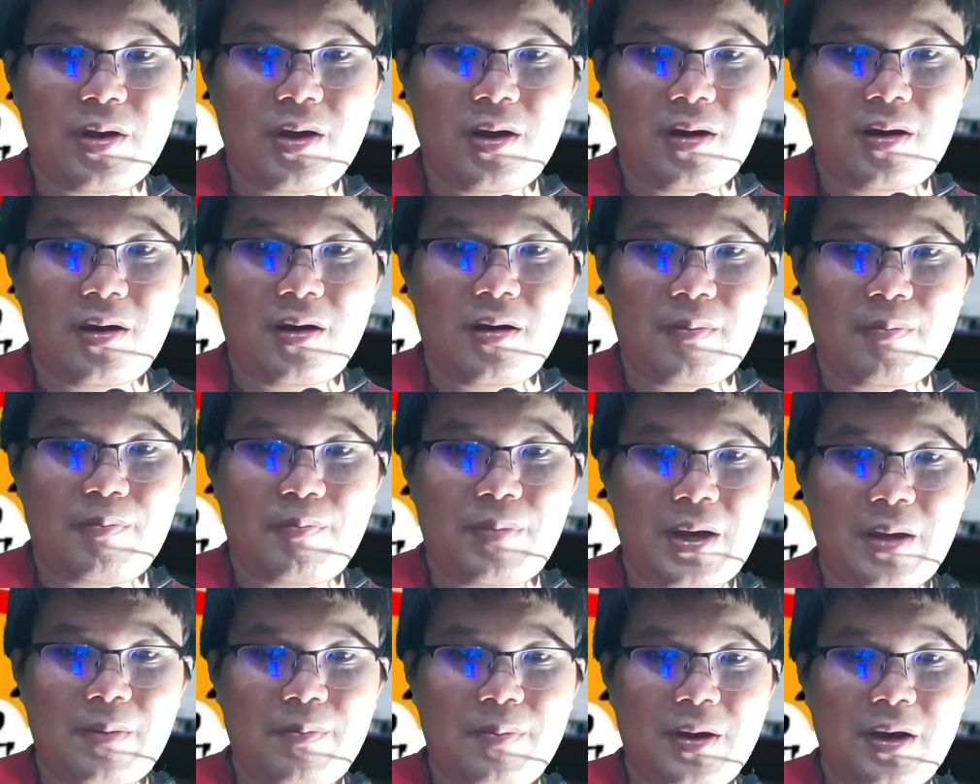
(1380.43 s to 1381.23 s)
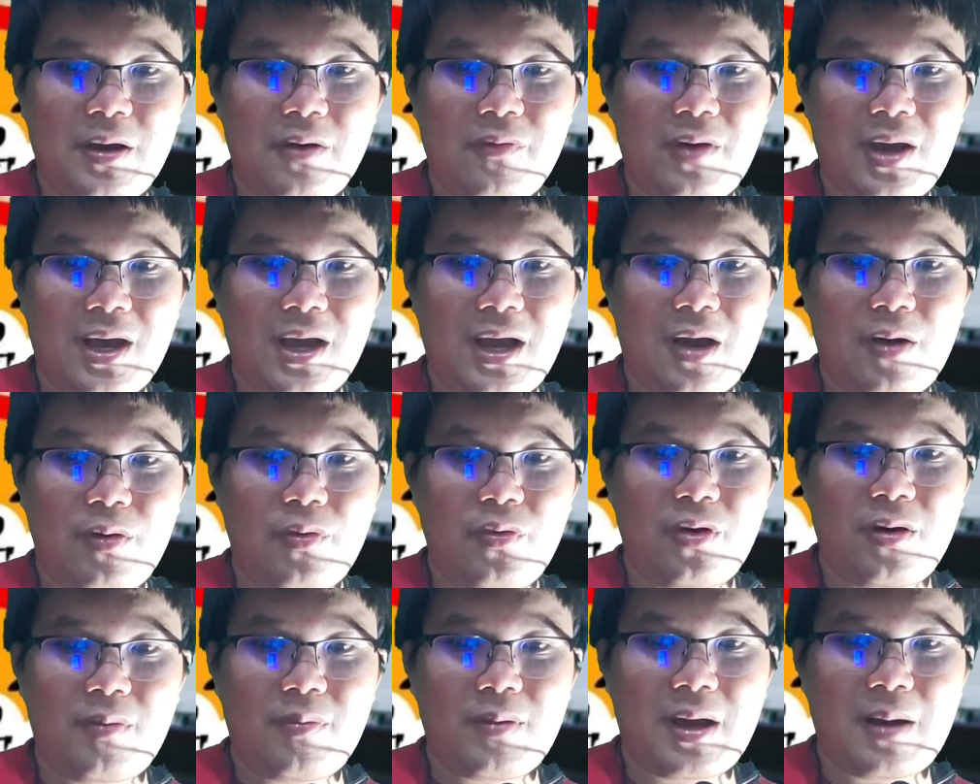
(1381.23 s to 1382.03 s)
ก็เปิดเผยว่าเข้า
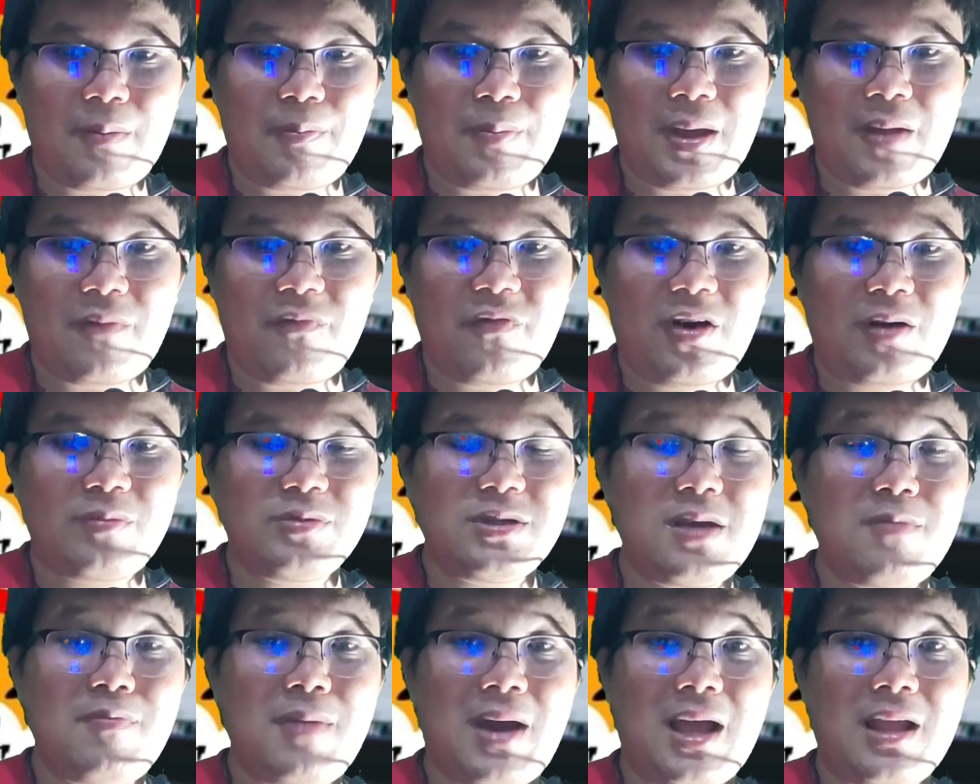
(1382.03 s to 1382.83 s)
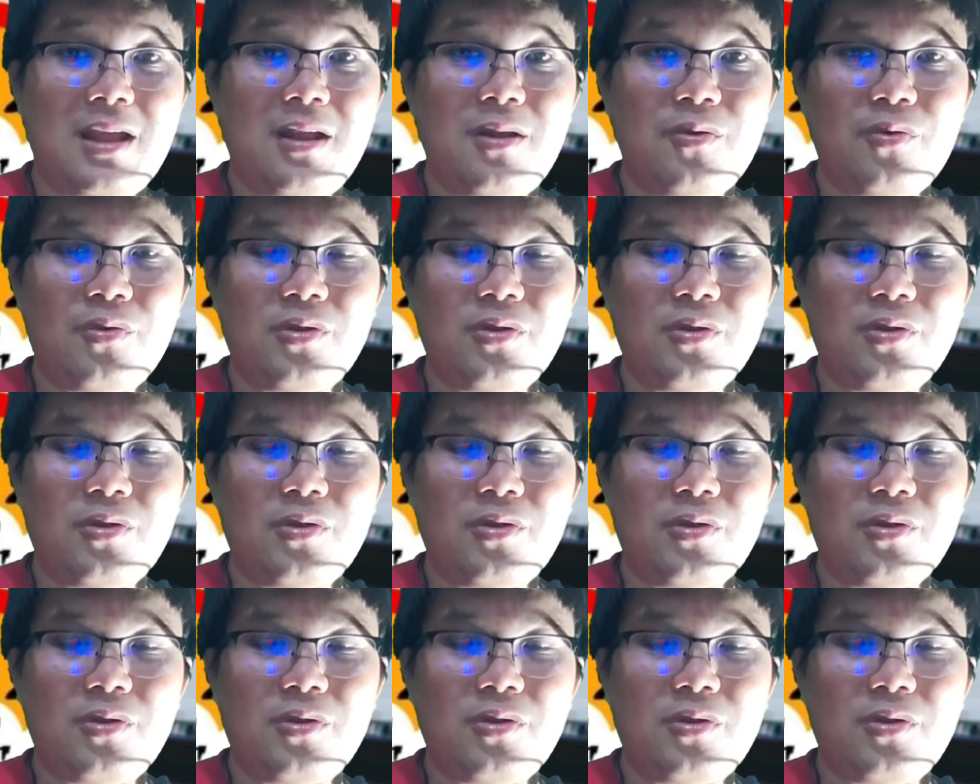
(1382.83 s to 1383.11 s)
ร่วมกับแพลตฟอร์มชิบะอิ